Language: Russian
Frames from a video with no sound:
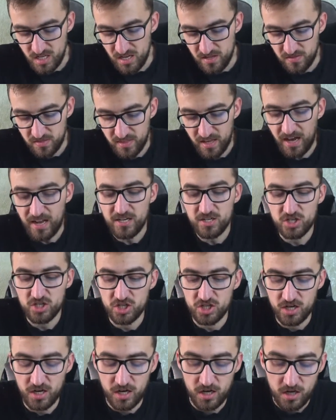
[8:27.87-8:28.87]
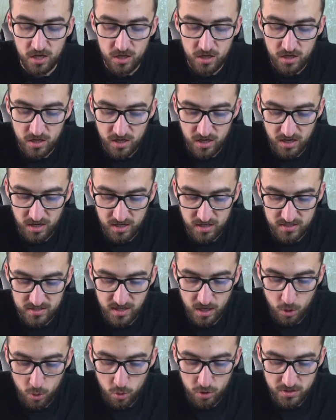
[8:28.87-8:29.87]
Дальше а,
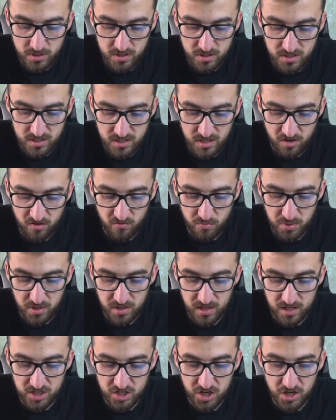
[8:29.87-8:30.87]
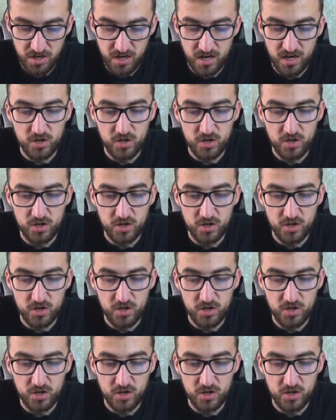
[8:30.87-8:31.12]
заходите в приложение,